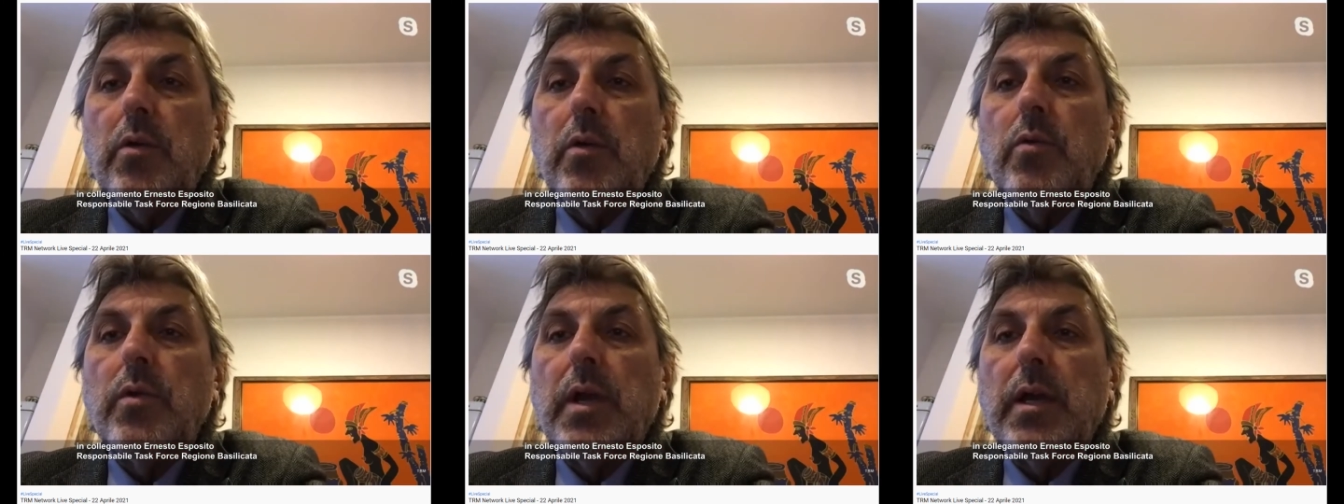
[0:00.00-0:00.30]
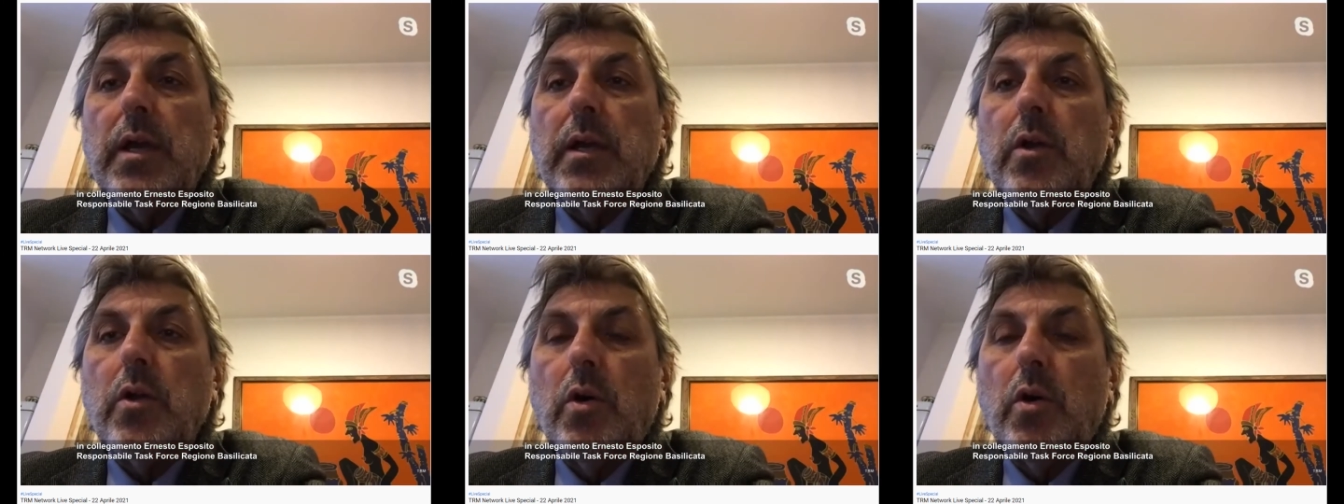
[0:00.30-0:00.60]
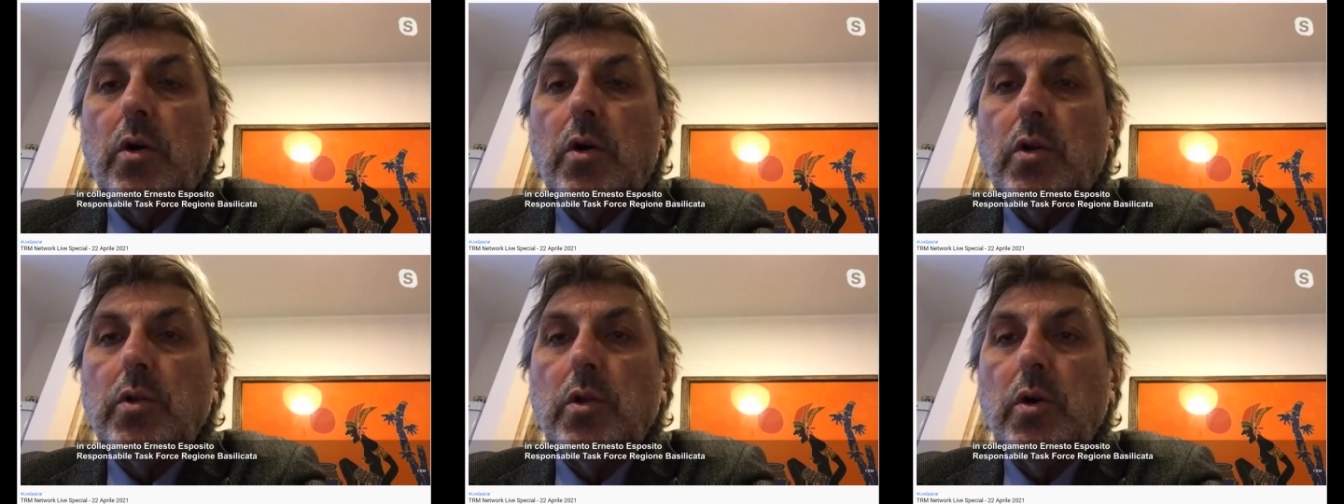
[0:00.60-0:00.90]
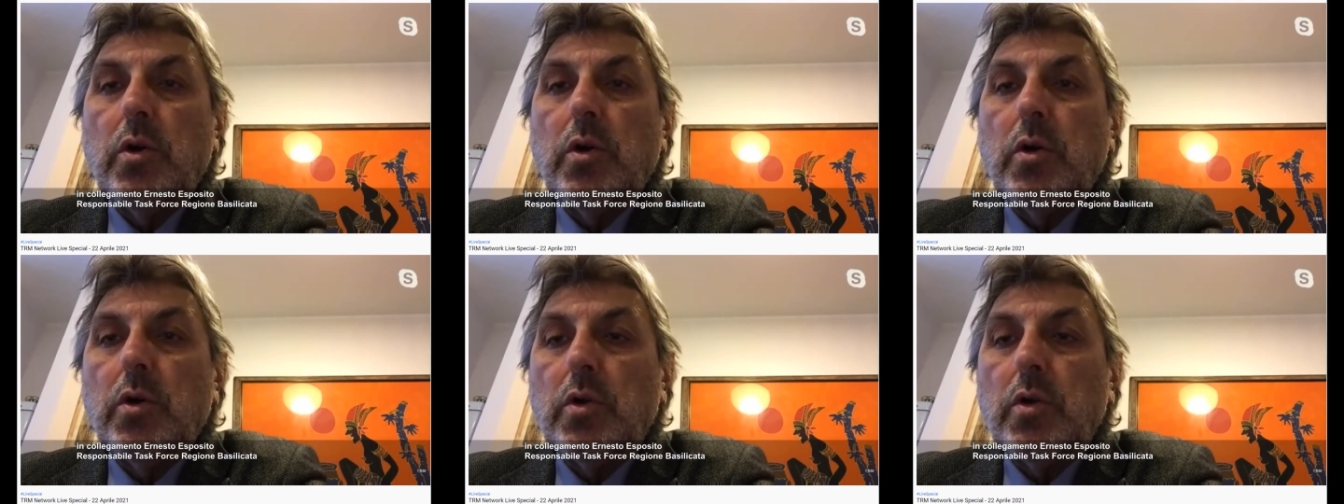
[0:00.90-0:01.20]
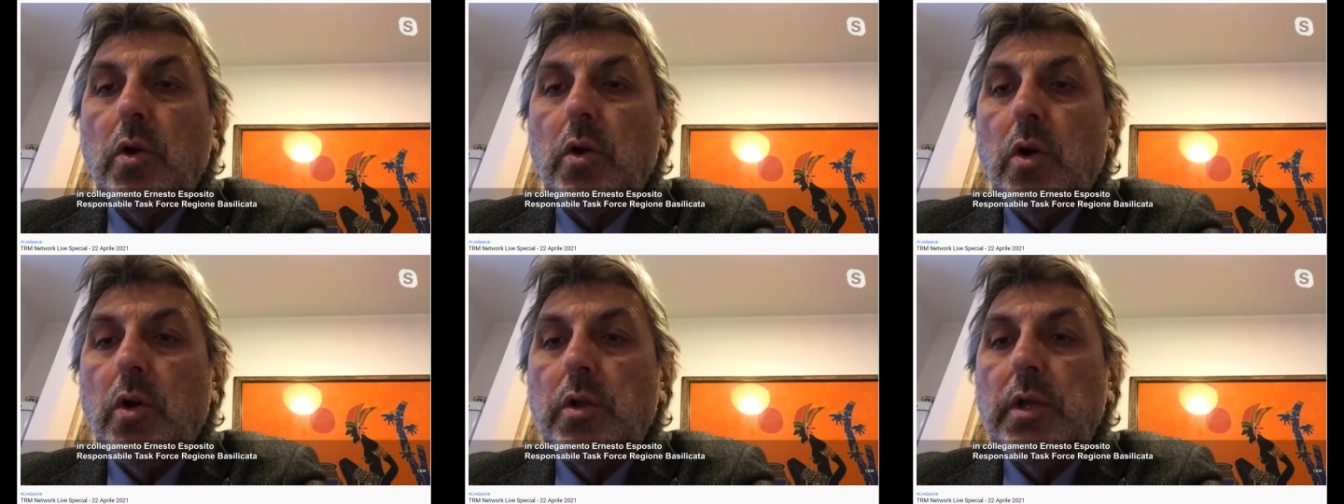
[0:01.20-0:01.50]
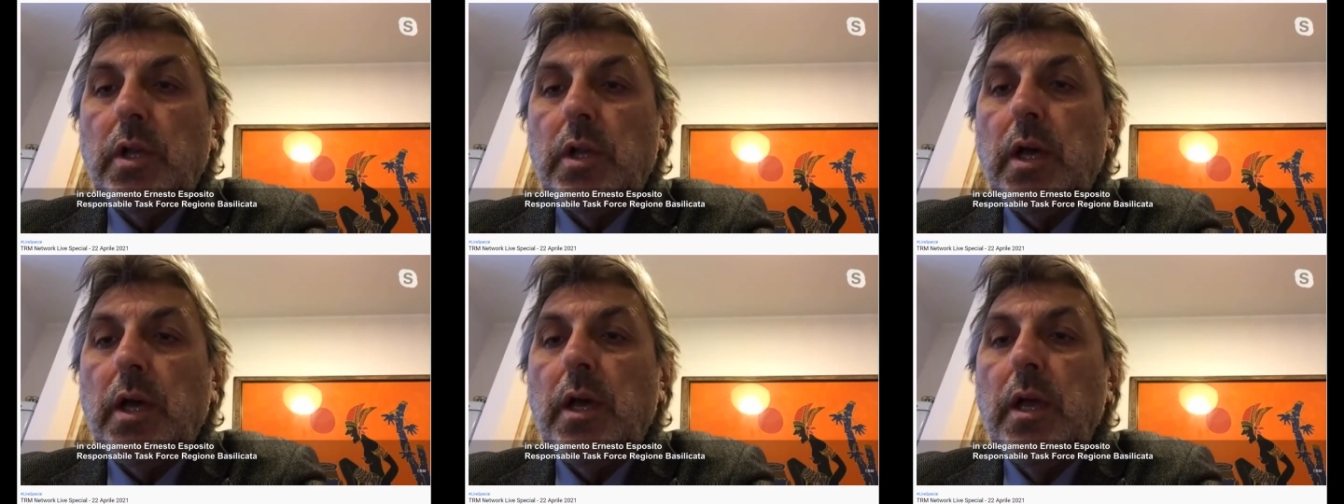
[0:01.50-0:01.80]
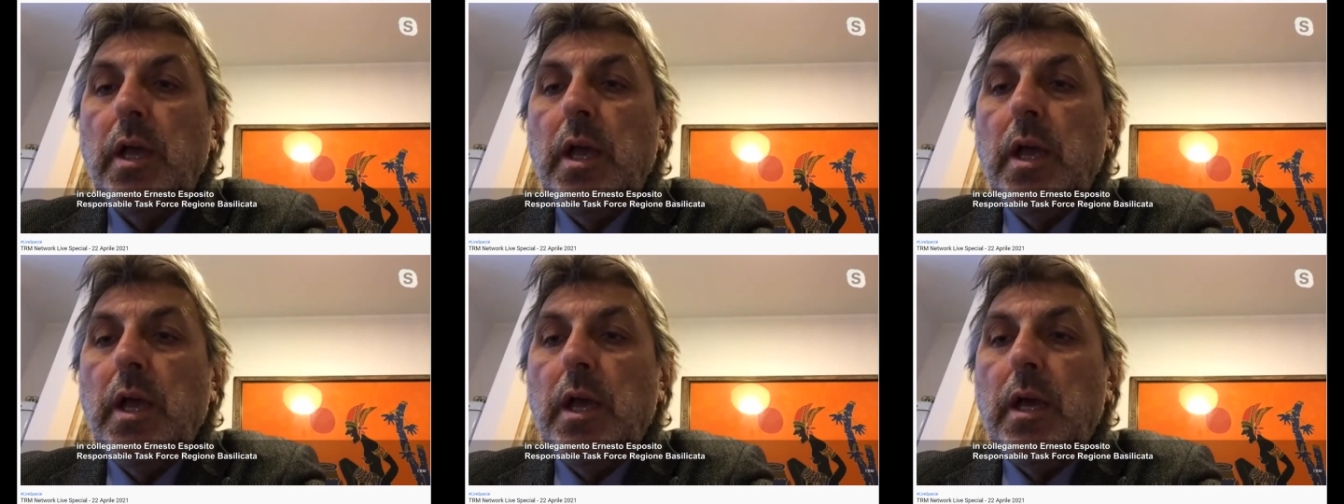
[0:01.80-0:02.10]
un accordo con
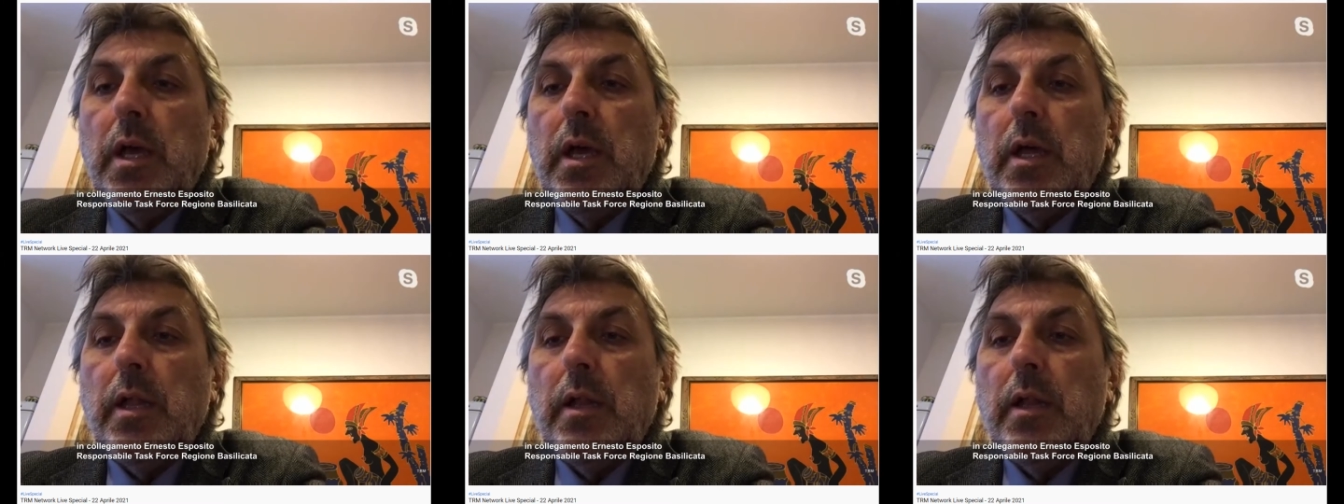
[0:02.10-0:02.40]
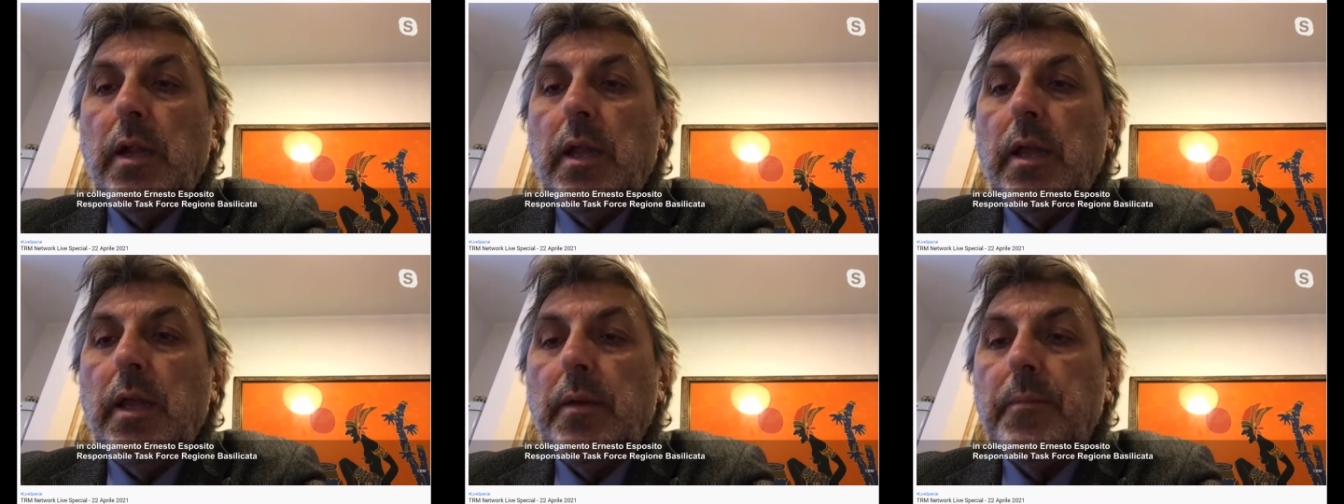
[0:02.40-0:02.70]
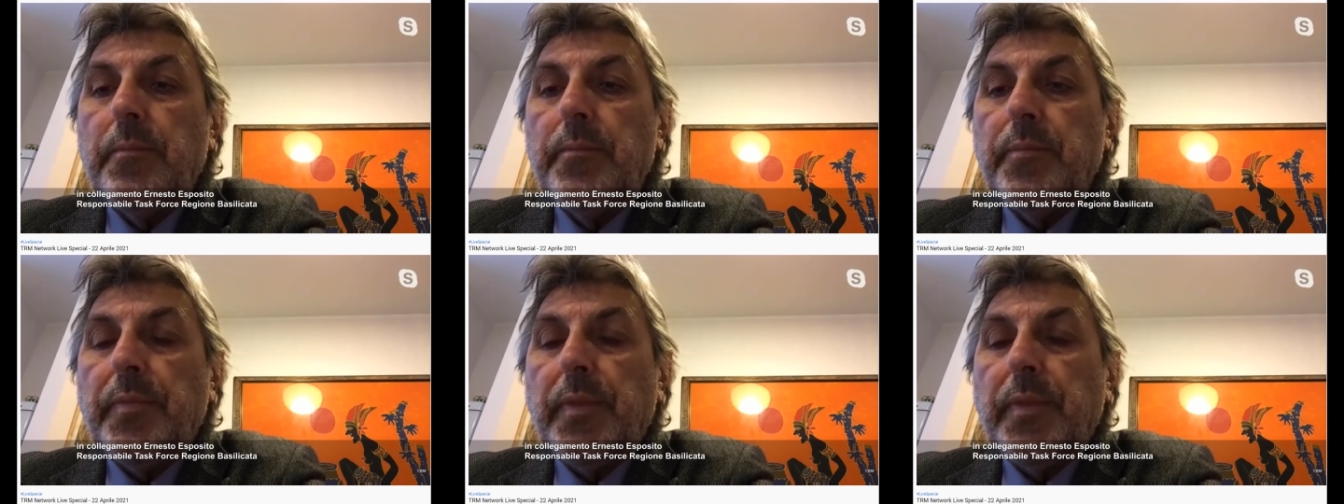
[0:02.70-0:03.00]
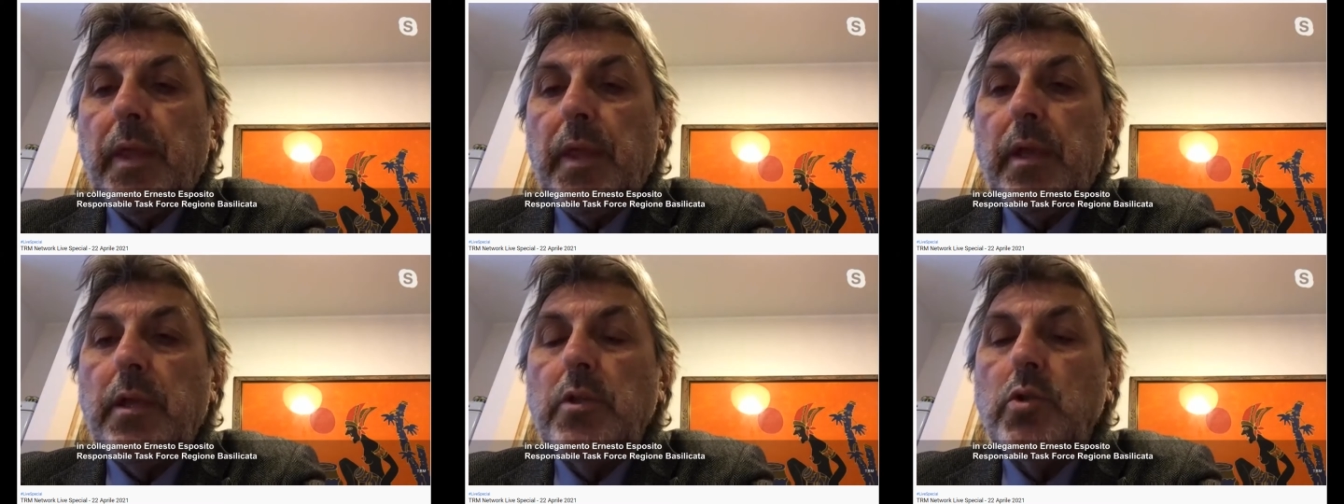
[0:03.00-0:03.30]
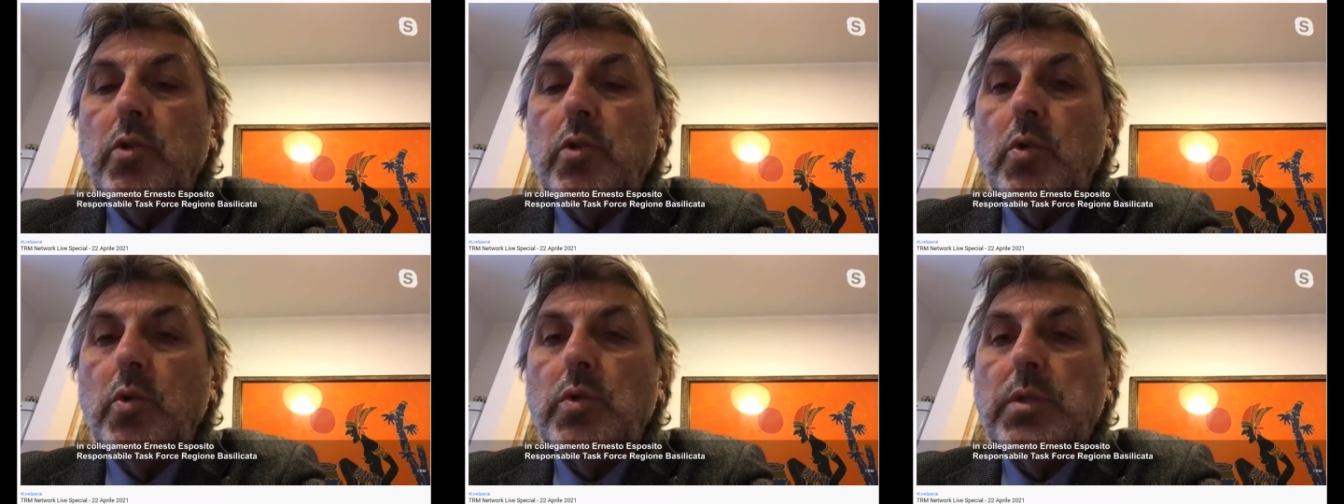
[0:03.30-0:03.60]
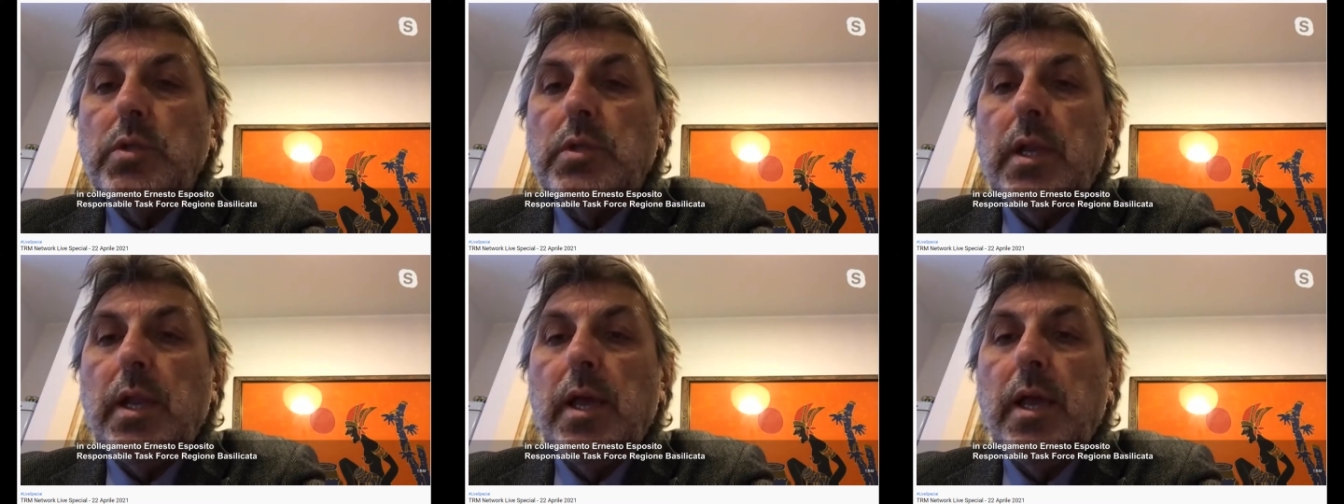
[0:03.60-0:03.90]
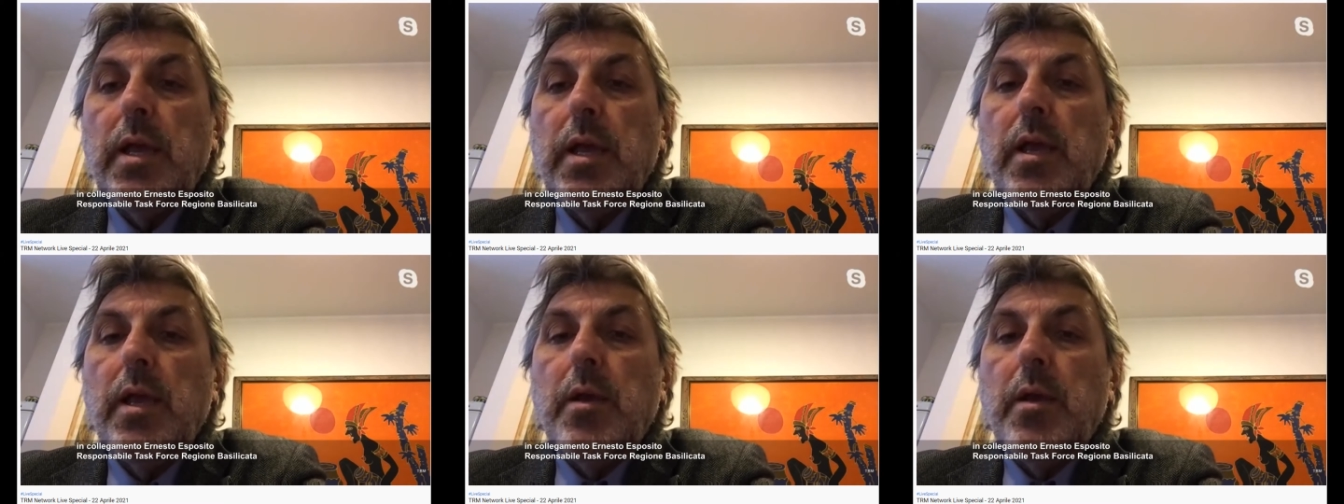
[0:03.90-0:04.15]
uh, le mh, industrie